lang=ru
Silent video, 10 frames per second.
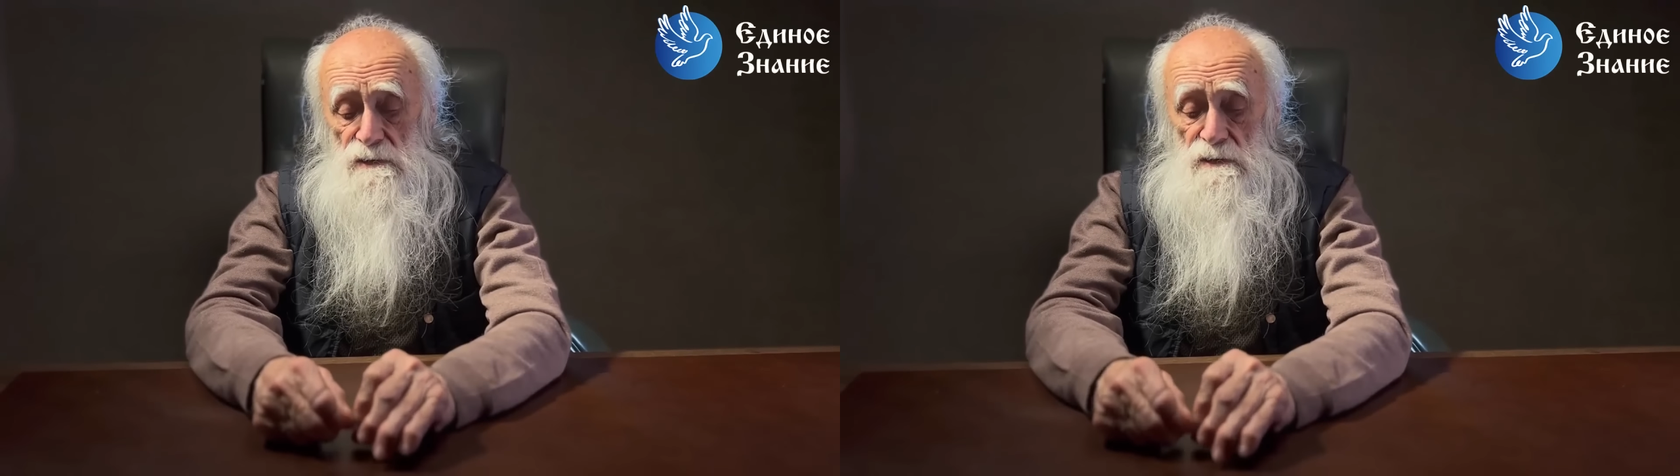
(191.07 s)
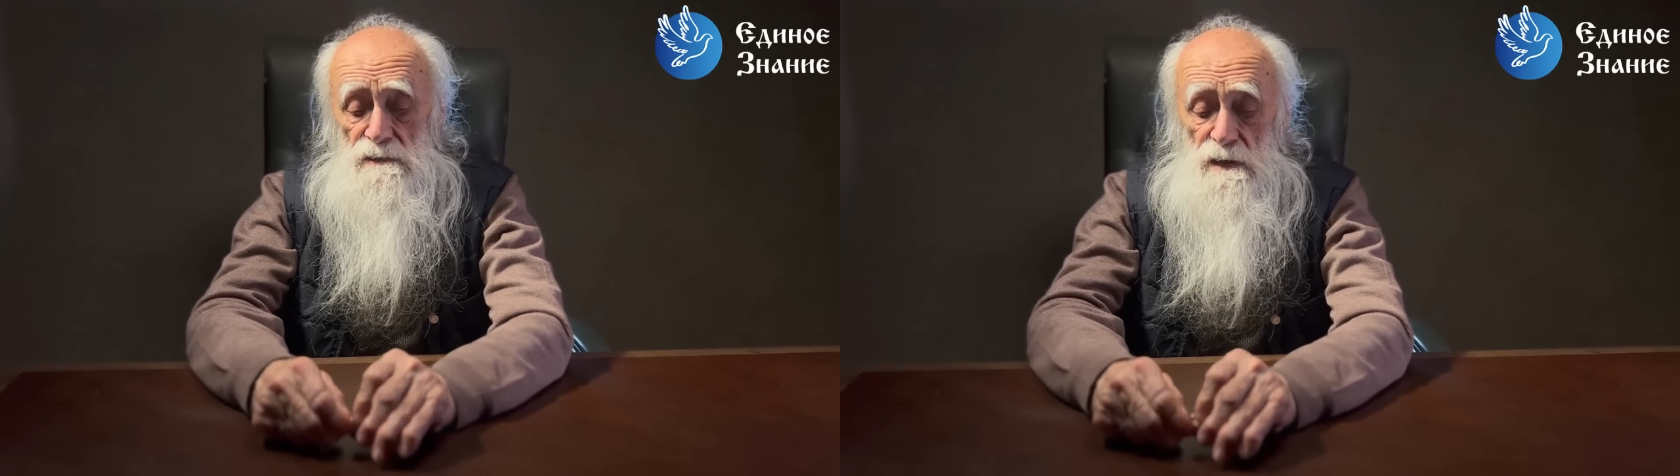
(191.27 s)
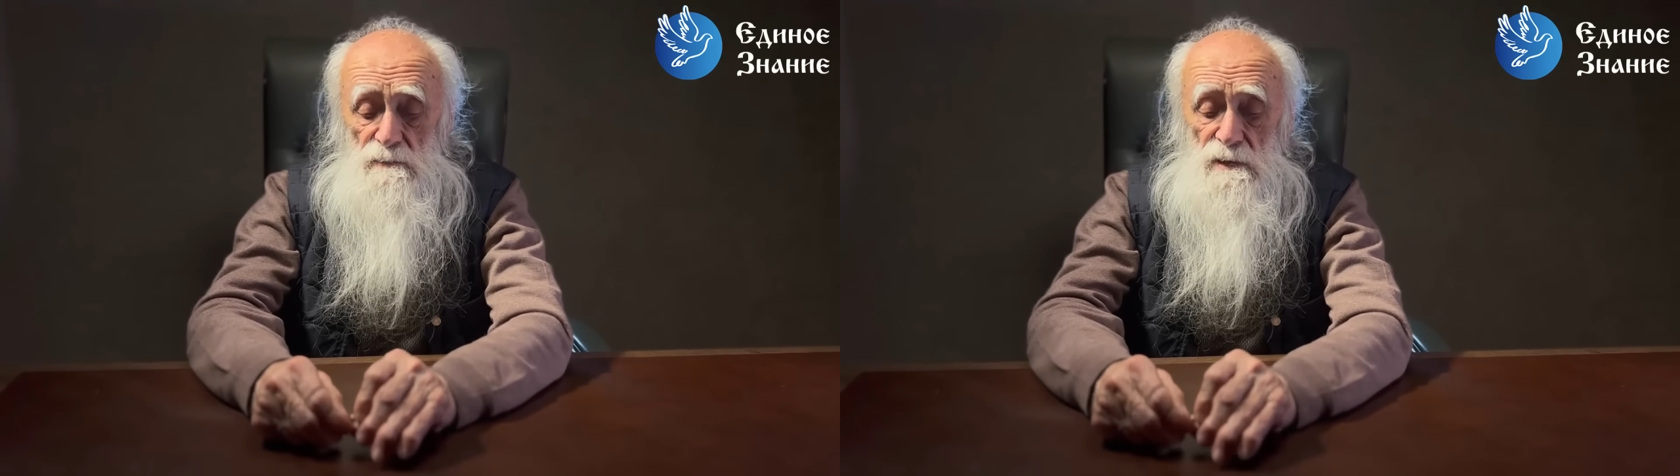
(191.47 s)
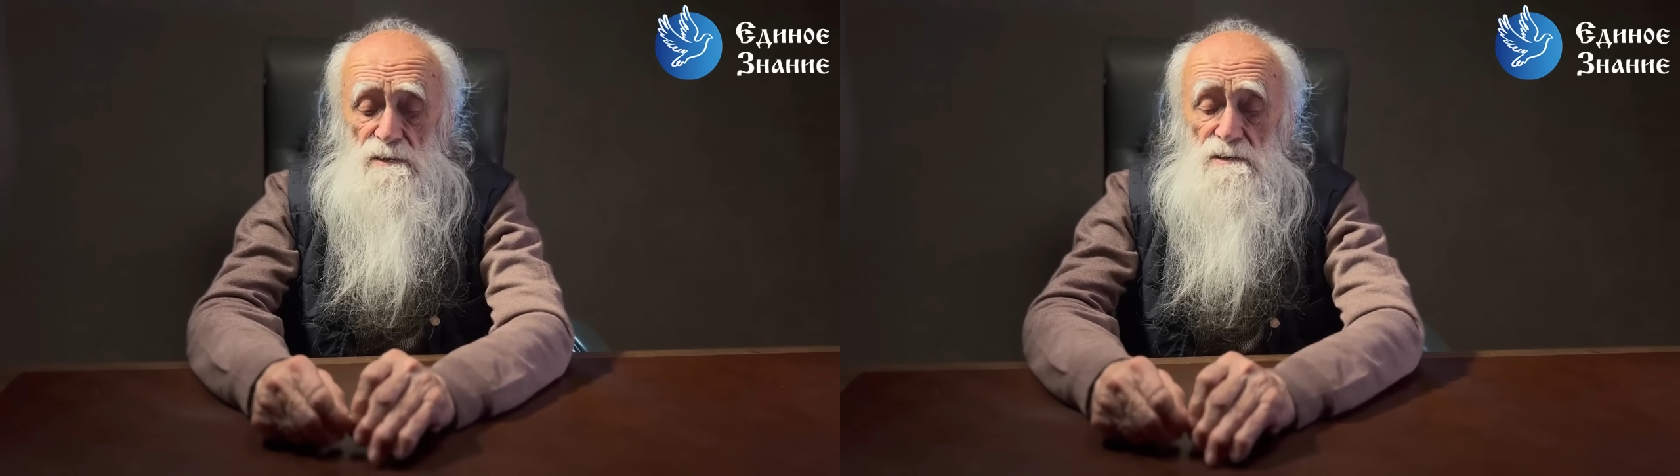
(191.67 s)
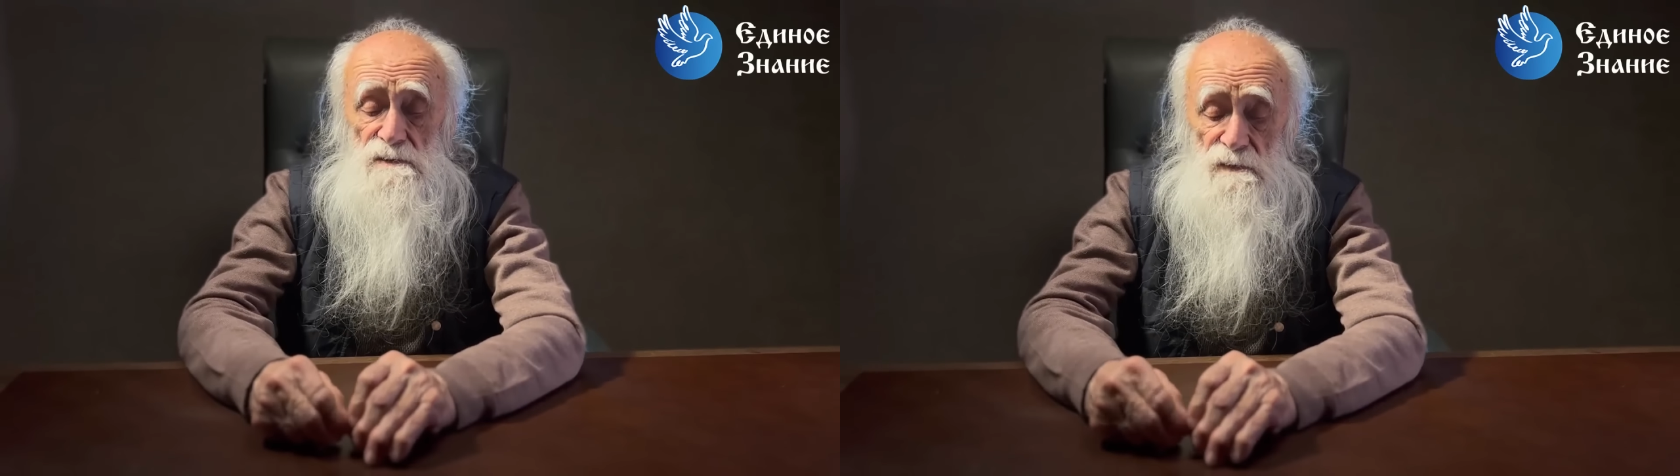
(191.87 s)
и там
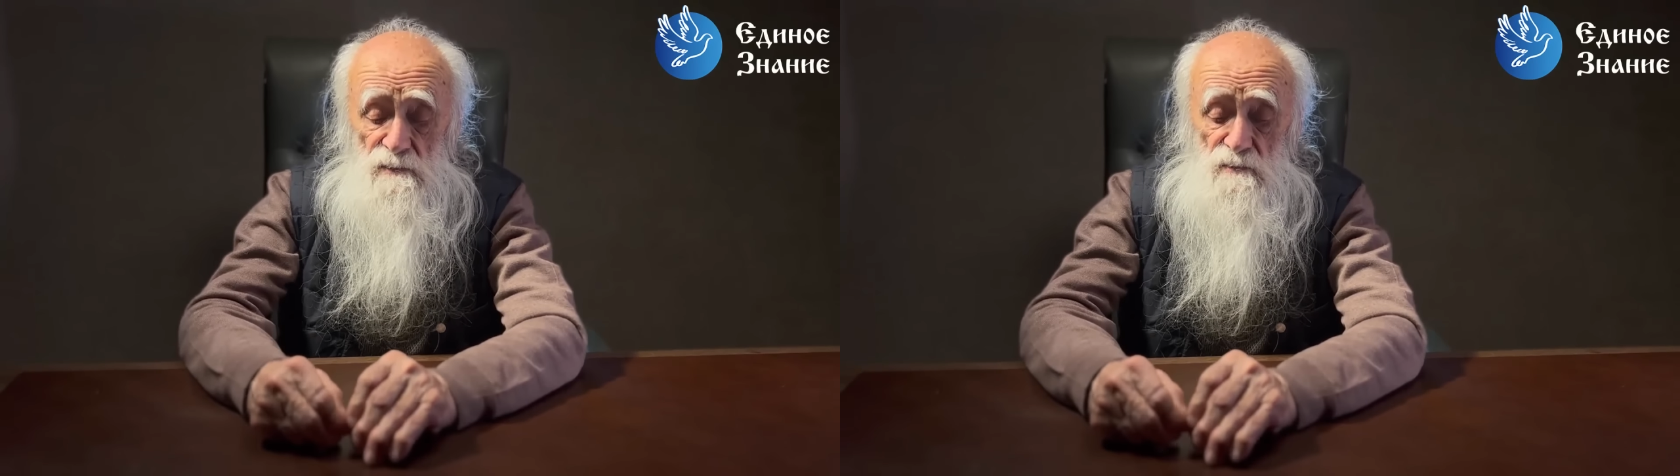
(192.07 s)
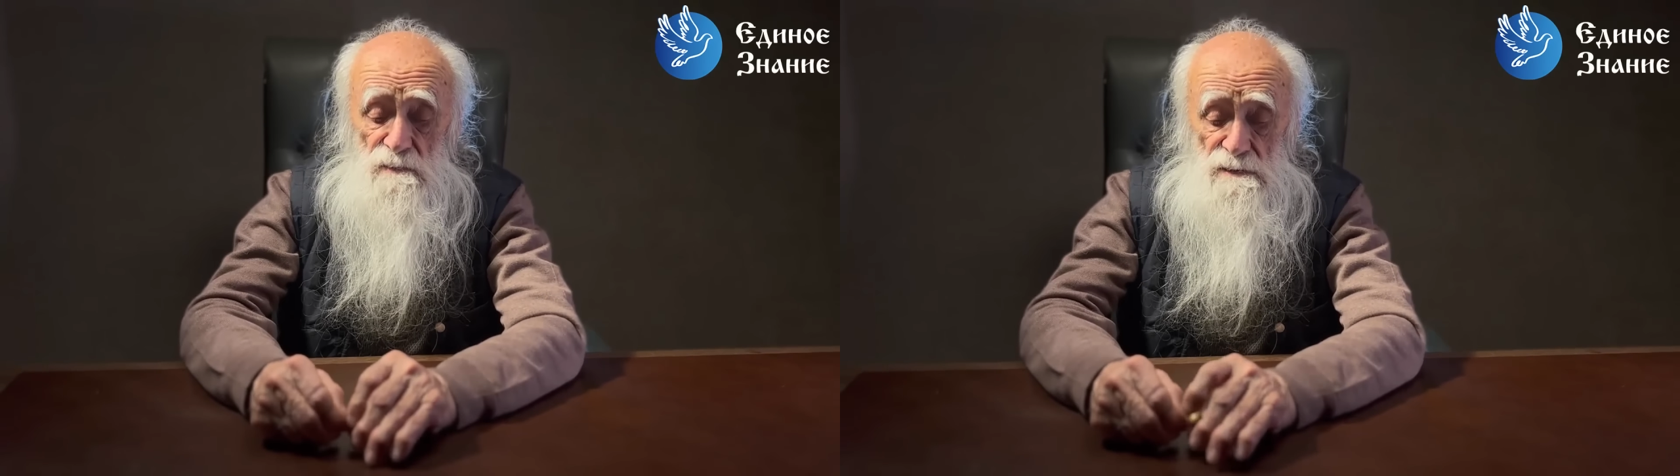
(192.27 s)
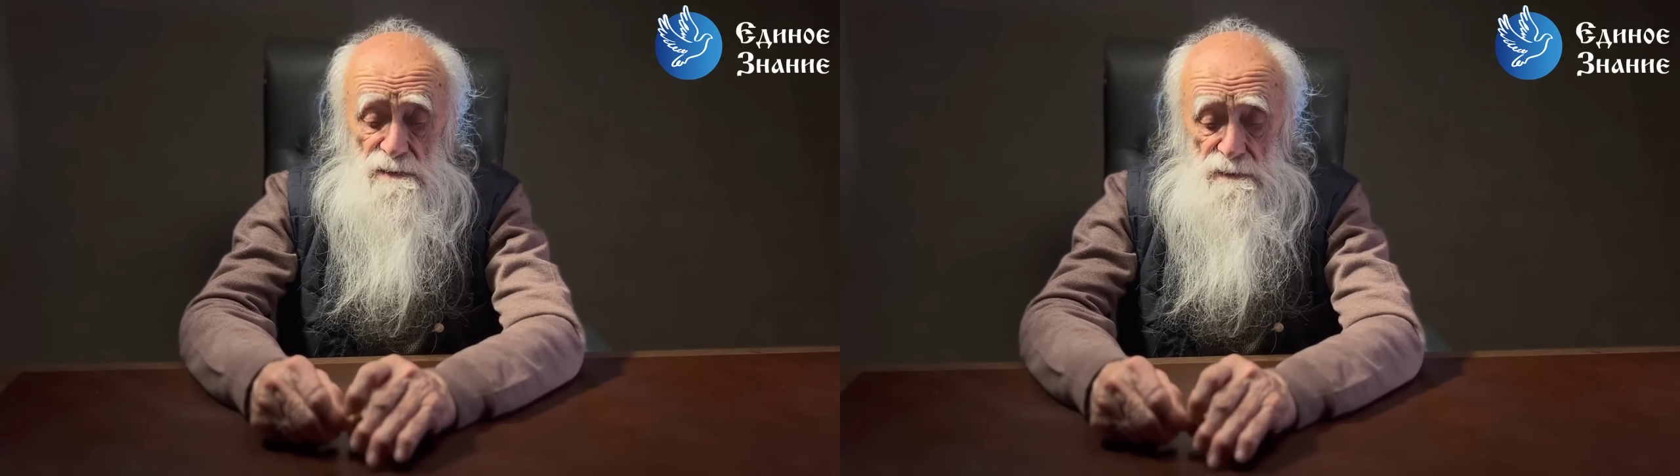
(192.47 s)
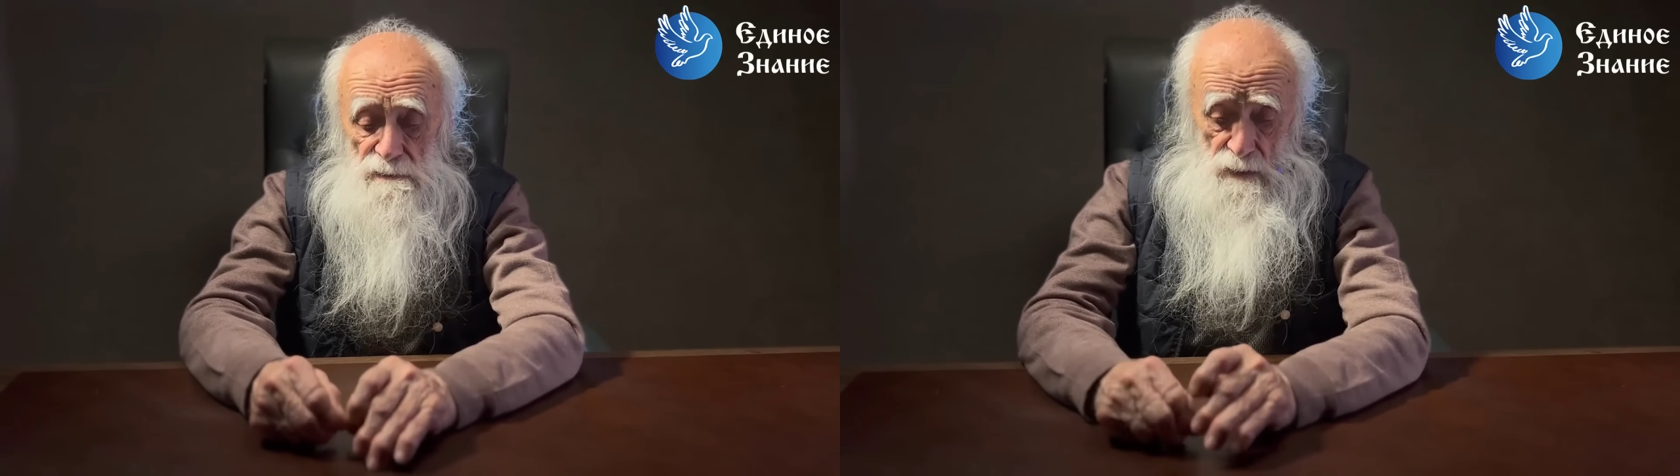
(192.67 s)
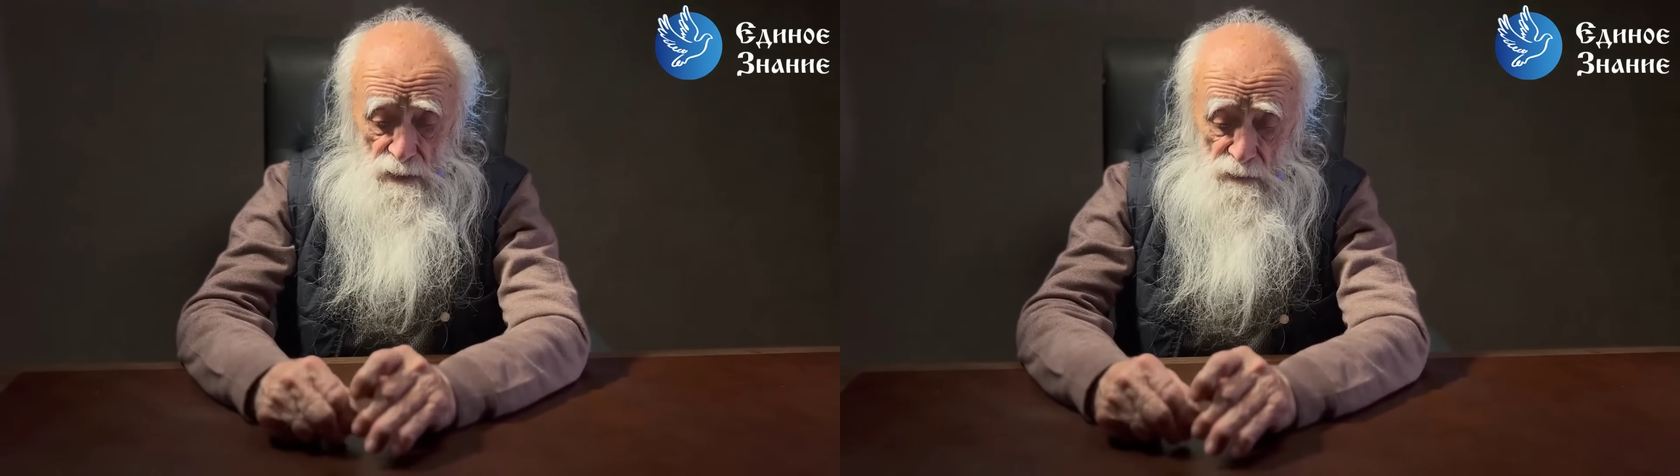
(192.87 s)
найти свое место.
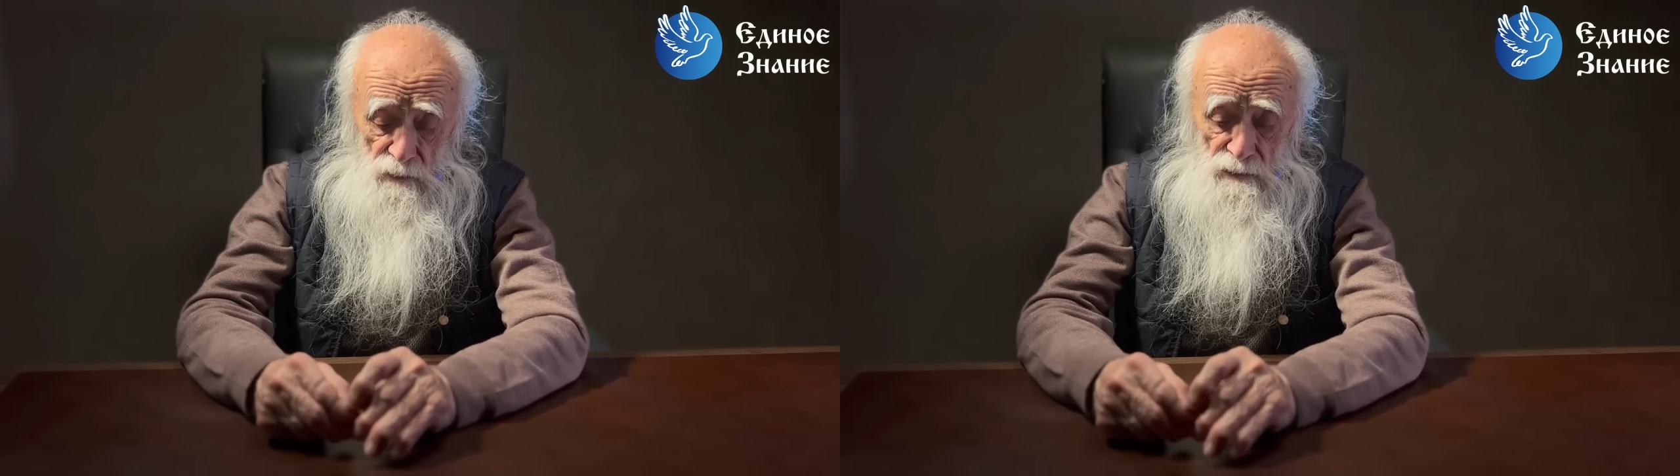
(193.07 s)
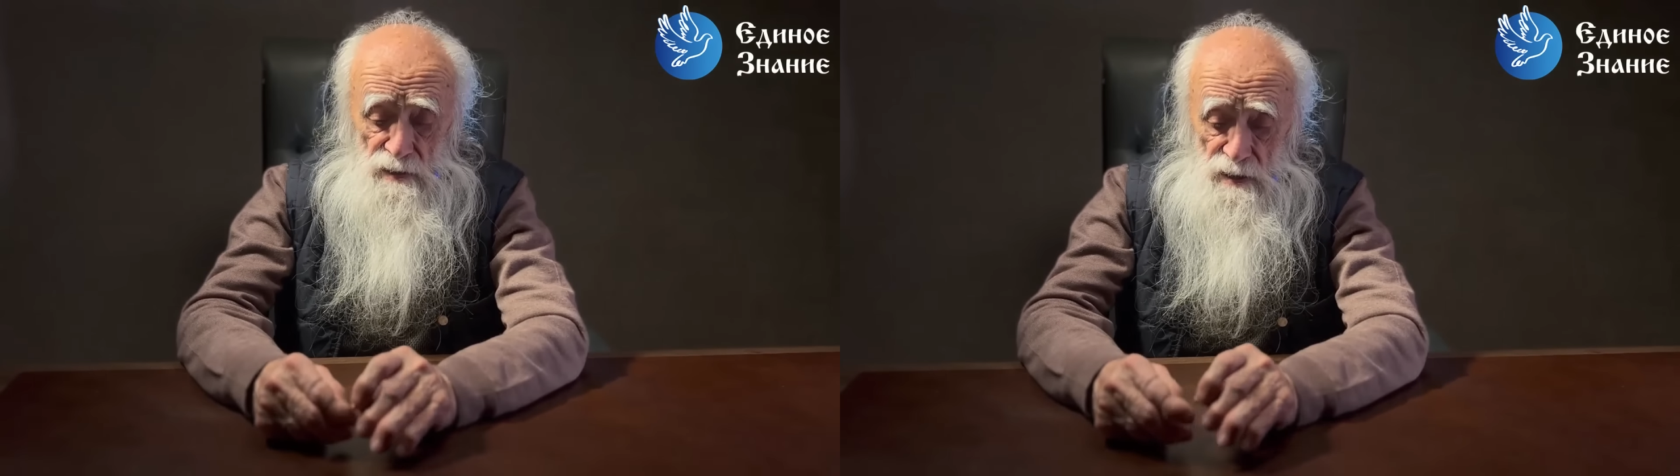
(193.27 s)
И вот